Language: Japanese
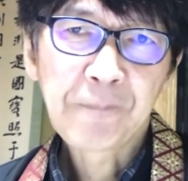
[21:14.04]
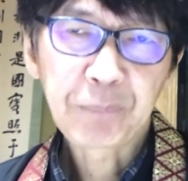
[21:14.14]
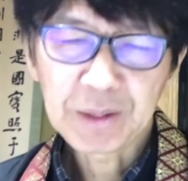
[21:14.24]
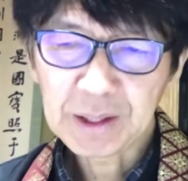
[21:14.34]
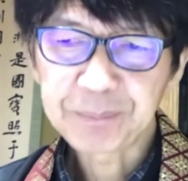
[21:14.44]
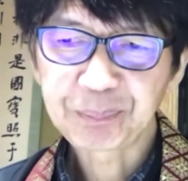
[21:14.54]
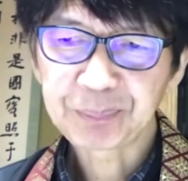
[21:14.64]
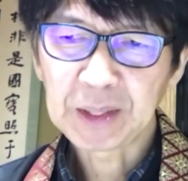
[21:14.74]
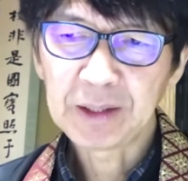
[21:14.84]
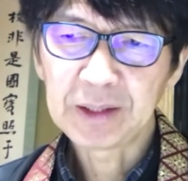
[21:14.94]
で、
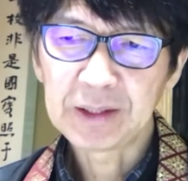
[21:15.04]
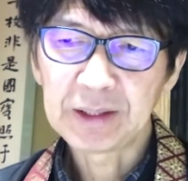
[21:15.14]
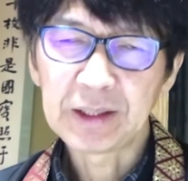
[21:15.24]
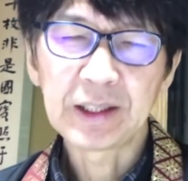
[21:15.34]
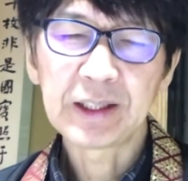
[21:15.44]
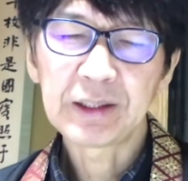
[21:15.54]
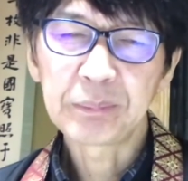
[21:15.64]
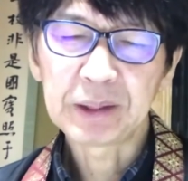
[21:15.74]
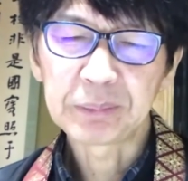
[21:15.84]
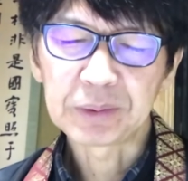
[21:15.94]
えー、
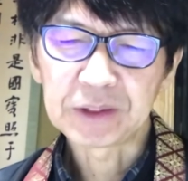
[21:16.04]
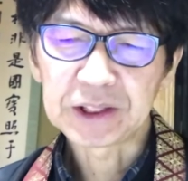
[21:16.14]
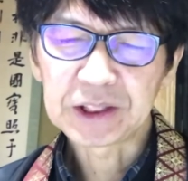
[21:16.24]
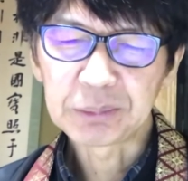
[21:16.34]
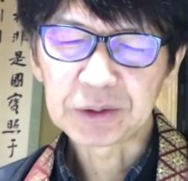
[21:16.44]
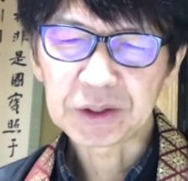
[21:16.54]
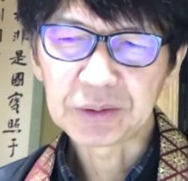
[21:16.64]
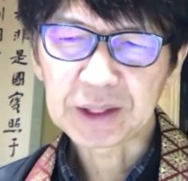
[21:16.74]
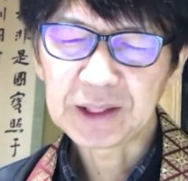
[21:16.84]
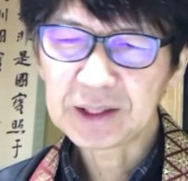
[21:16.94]
メープルリッジ仏教
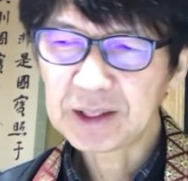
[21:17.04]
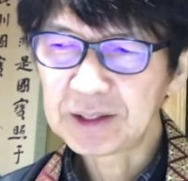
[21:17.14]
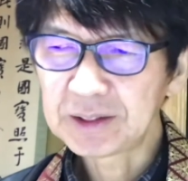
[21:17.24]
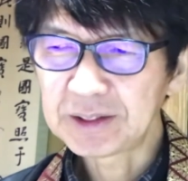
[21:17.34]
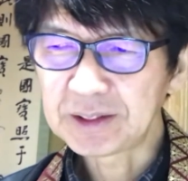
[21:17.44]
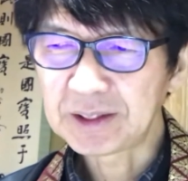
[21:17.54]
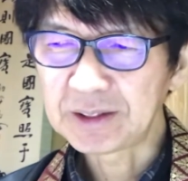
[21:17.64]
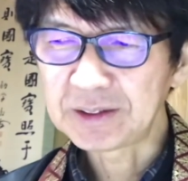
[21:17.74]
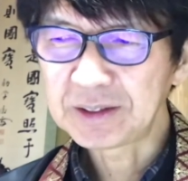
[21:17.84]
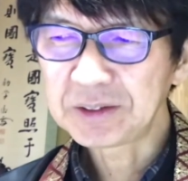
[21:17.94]
会に帰っていか
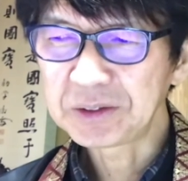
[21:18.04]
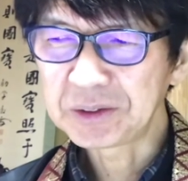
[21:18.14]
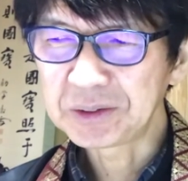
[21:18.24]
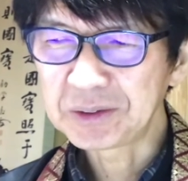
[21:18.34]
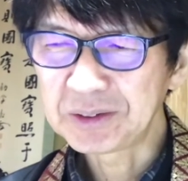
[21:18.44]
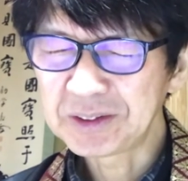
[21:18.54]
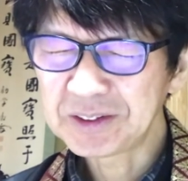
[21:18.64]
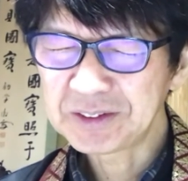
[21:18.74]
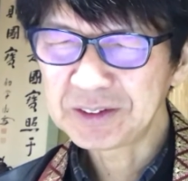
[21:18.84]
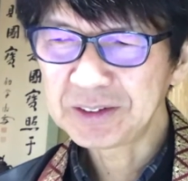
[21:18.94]
れたということです。